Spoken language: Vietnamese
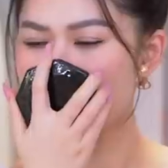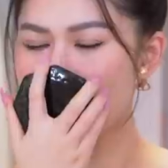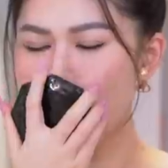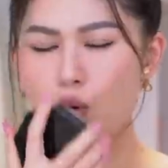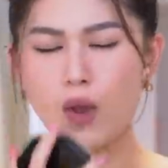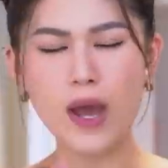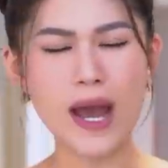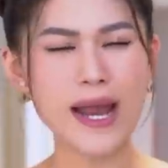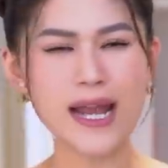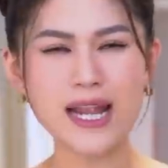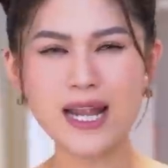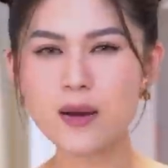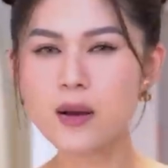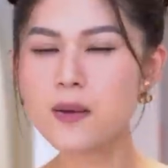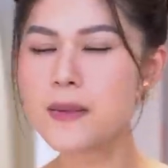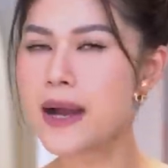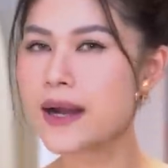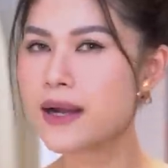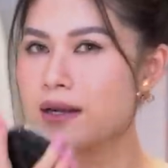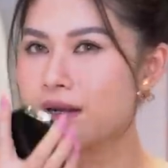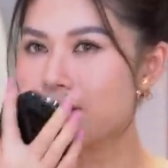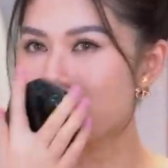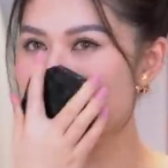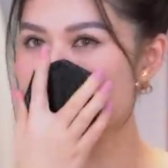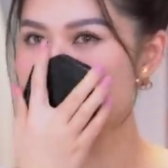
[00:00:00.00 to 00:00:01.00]
Mùi hay lắm các bạn
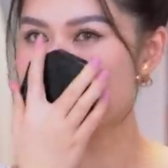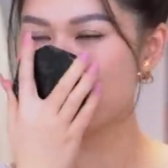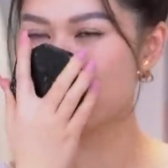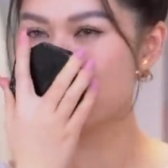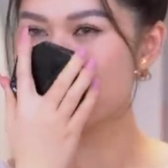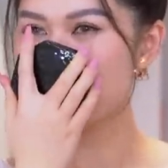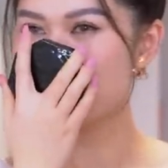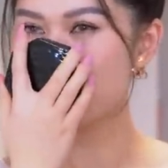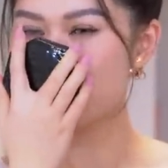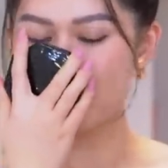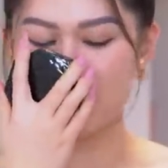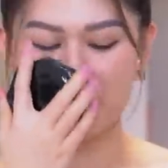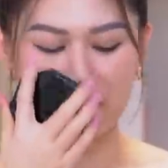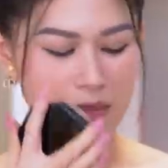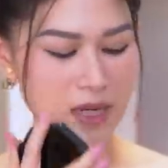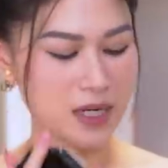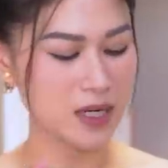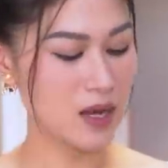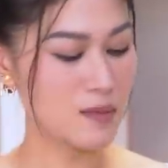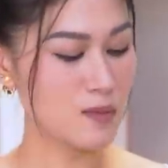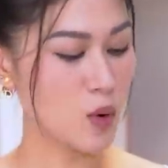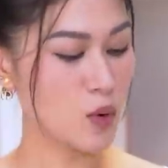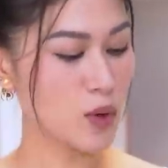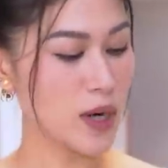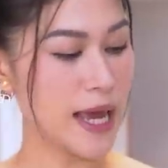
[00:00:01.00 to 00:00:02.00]
à. Mà
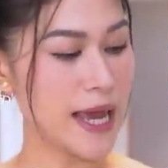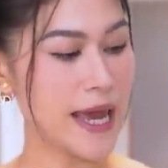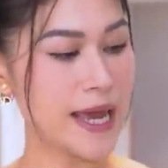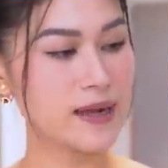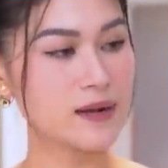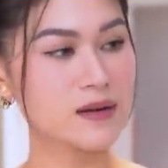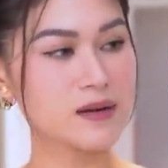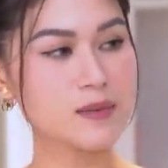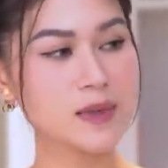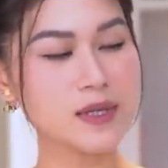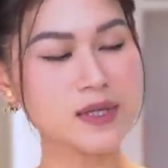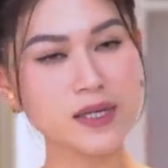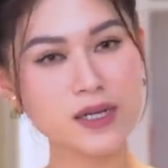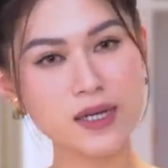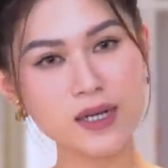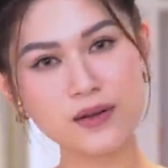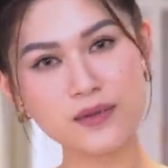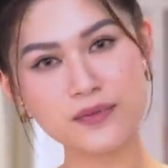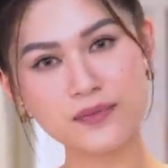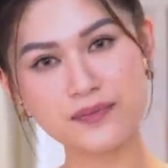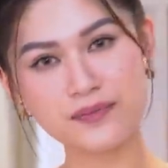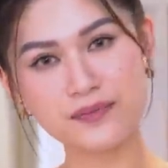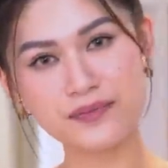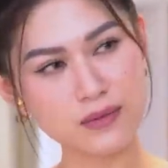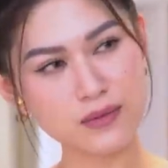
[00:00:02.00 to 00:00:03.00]
nến màu đen nữa các bạn thấy không?
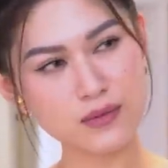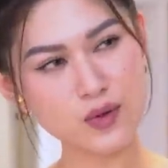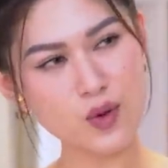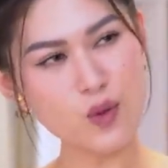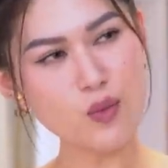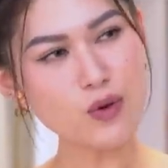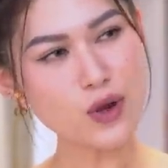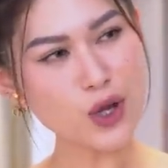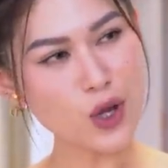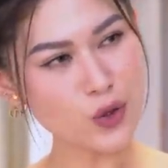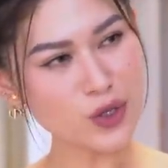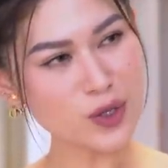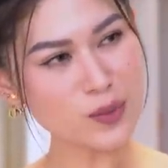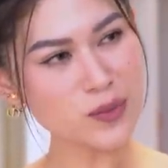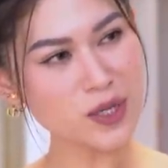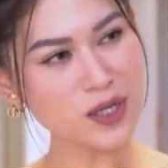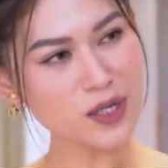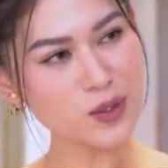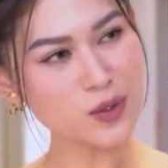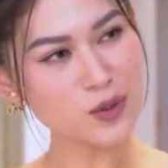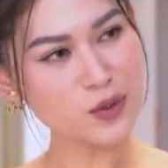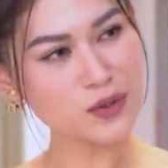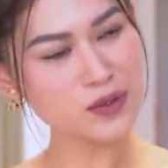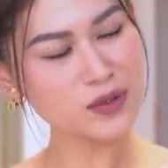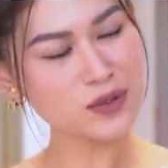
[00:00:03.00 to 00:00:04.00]
Đúng kiểu Tâm thích luôn.